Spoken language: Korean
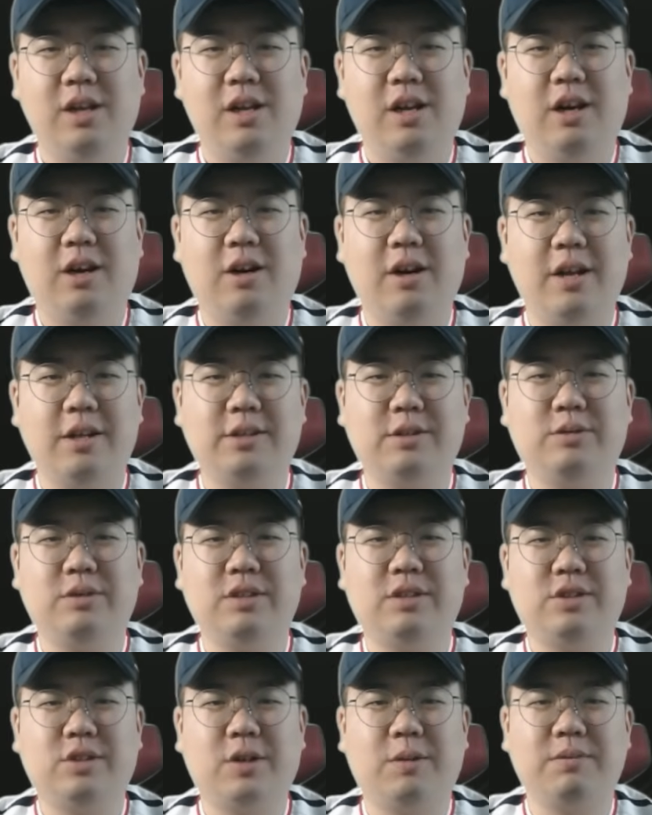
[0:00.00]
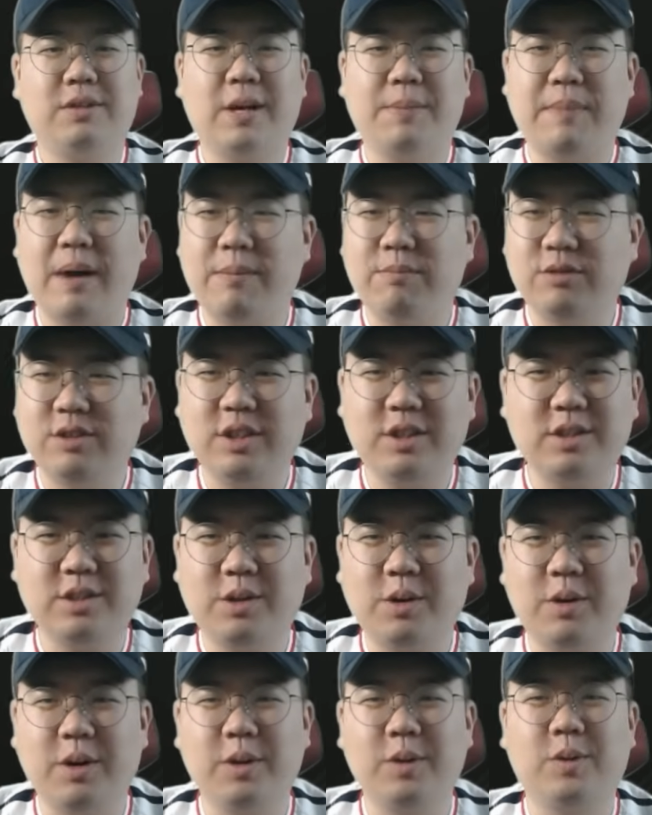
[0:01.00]
어, LG 트윈스처럼 딱 마무리를
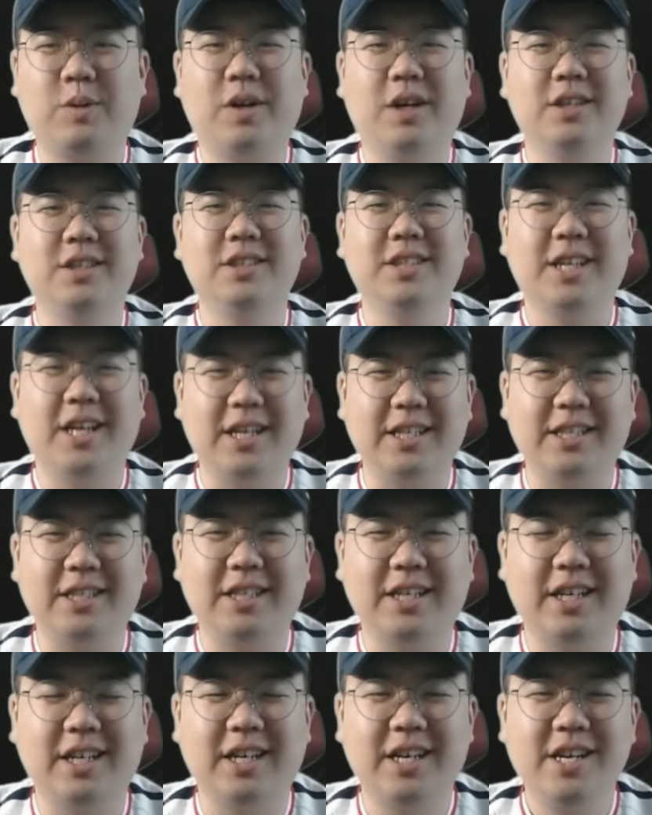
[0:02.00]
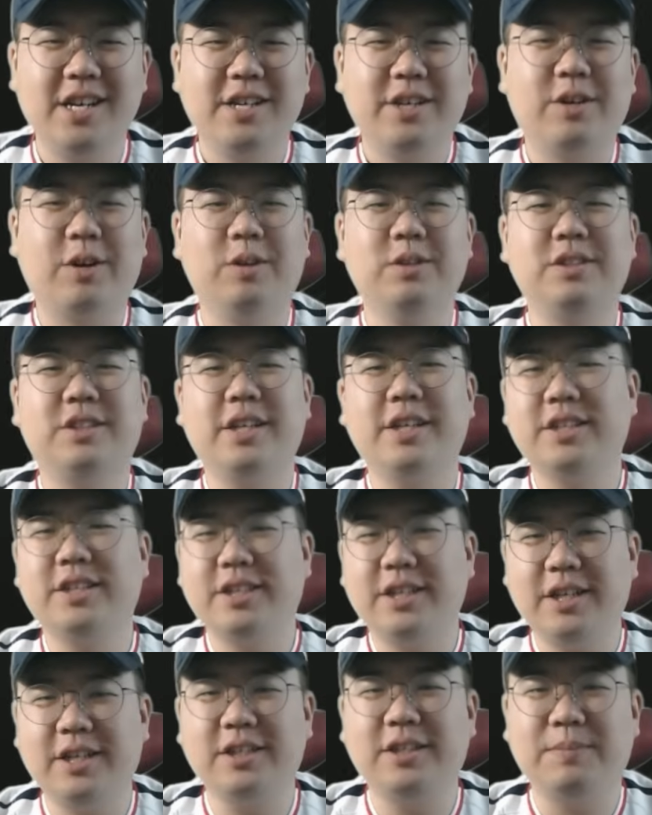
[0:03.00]
정해놓고 하는 게 아니라 경쟁을
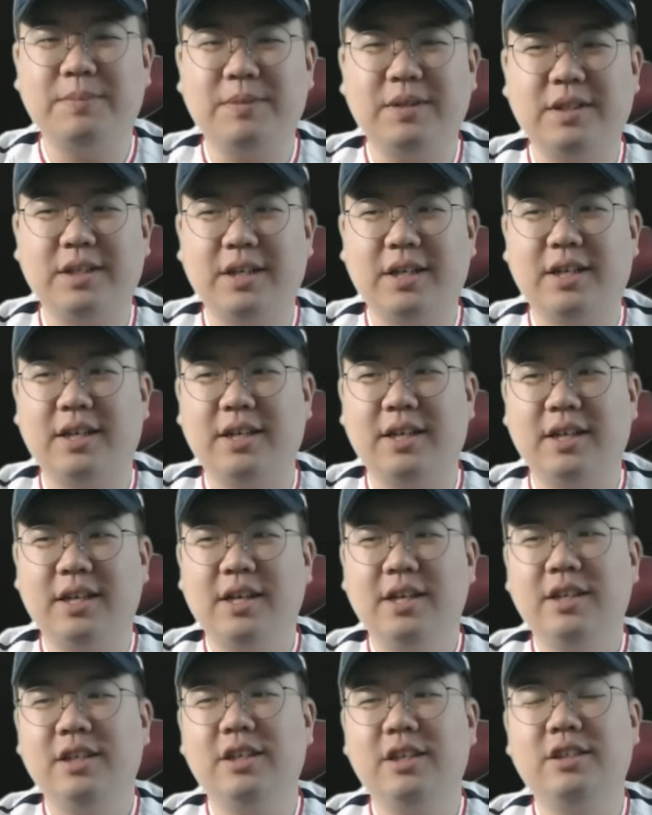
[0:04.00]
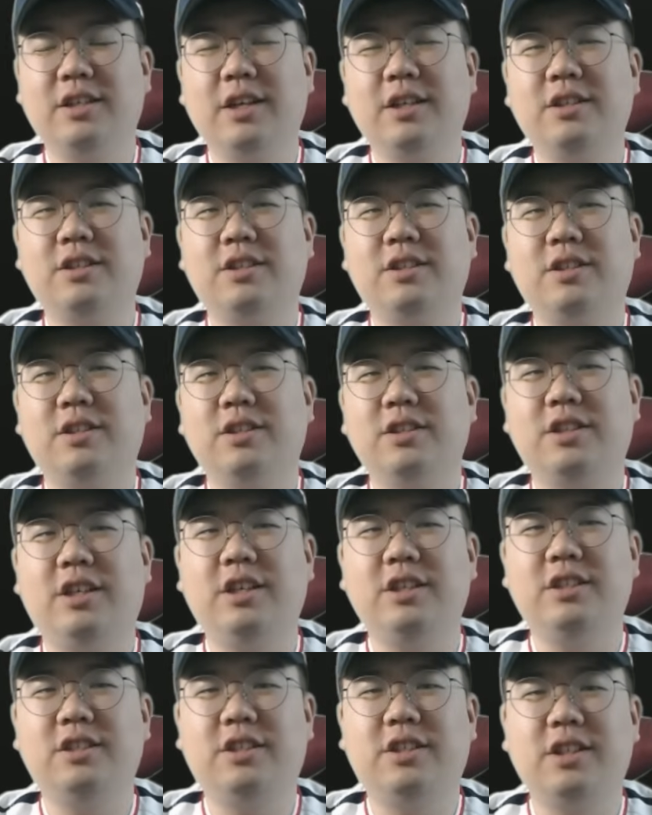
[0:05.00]
해야 됩니다. 일단은
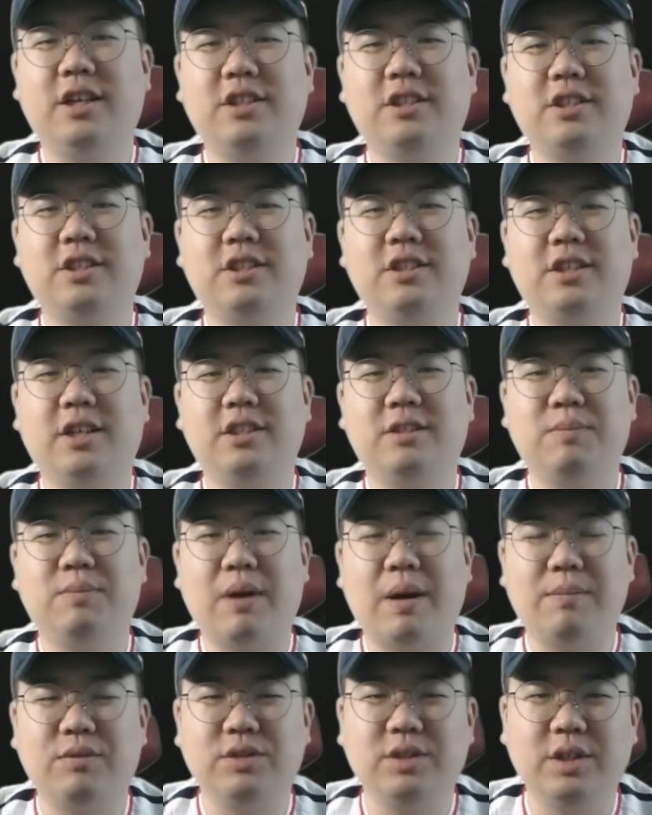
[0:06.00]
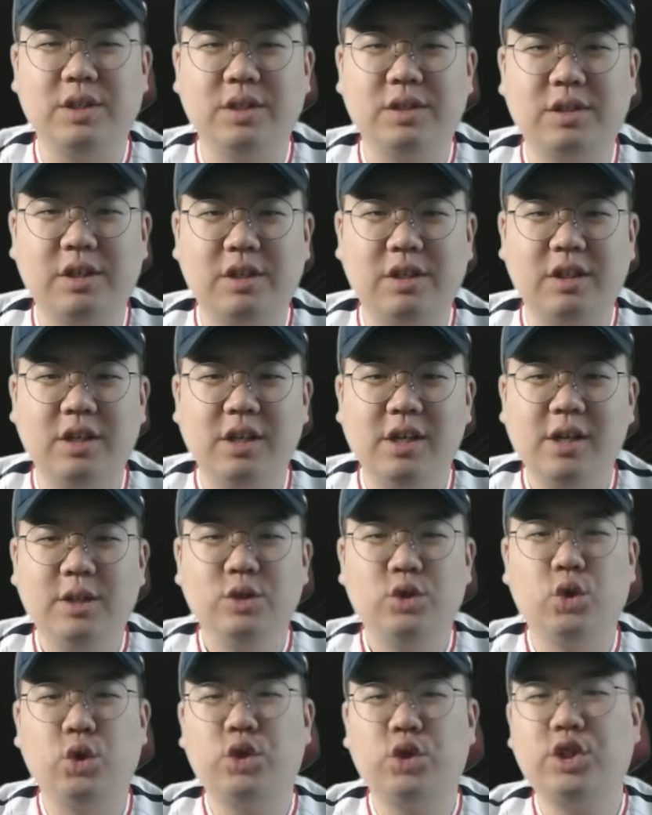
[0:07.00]
기, 지난 시즌까지 마무리였던
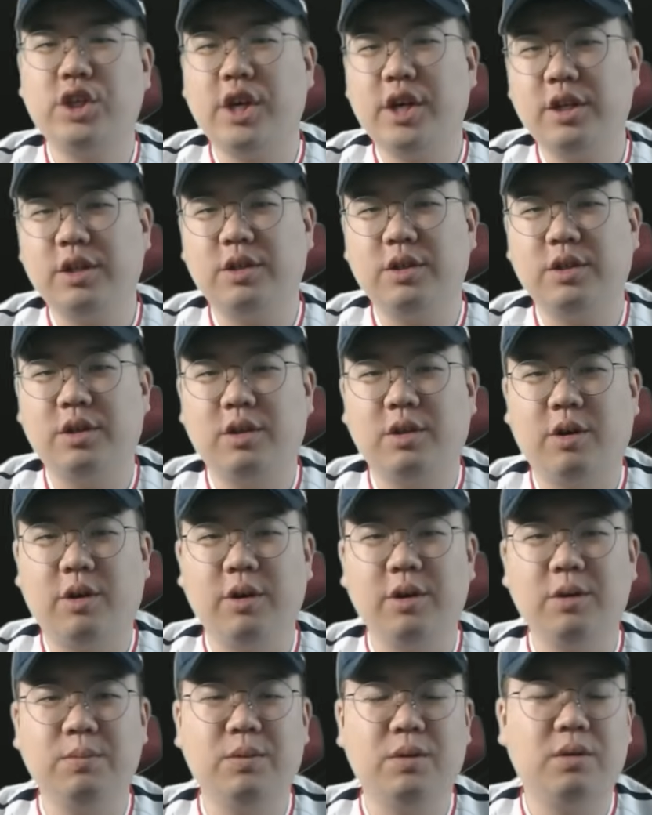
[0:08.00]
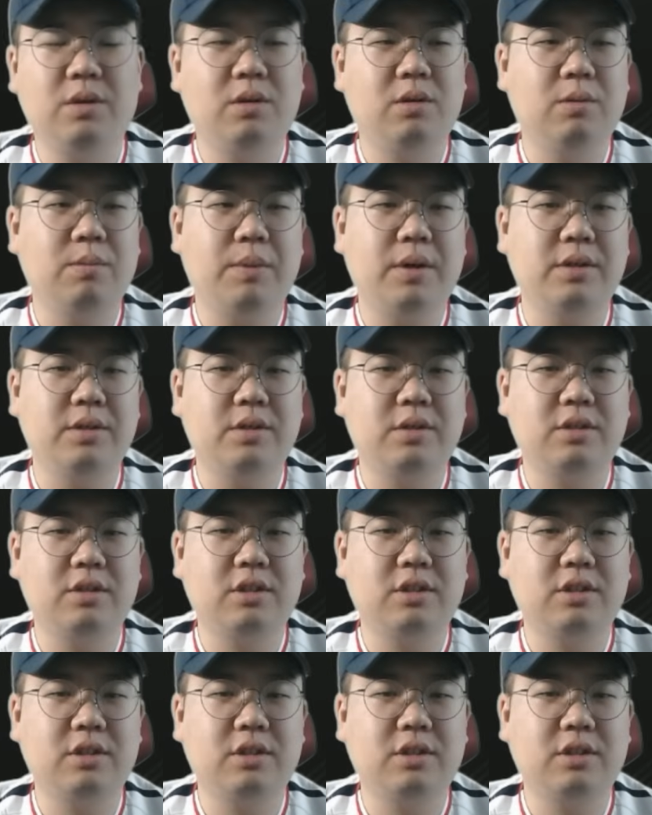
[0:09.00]
조시 헤이더 거의 뭐 메이저리그